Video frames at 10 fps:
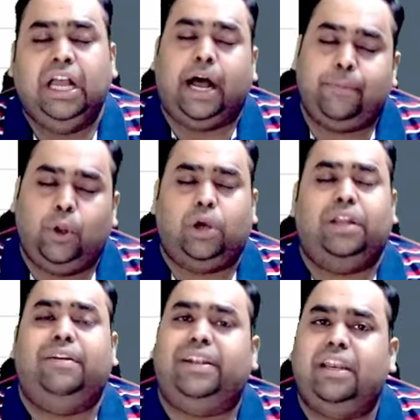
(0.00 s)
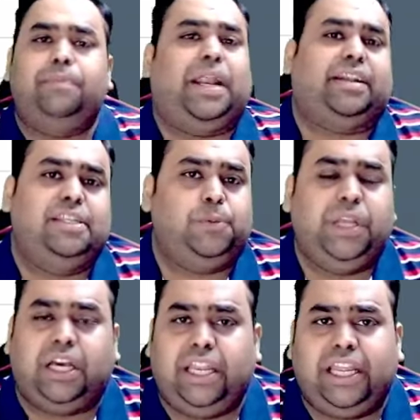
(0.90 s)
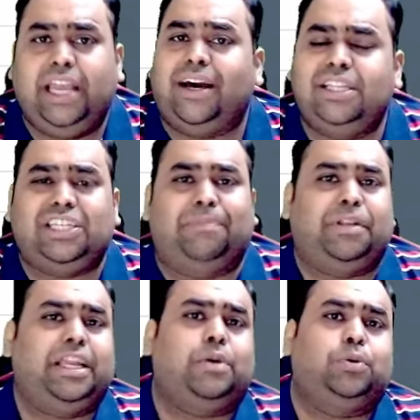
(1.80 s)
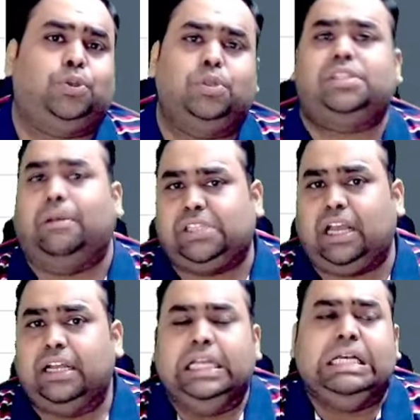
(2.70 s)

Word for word: हम लोग रिटर्न प्रैक्टिस भी करेंगे हर चैप्टर के कुछ कुछ सम्स का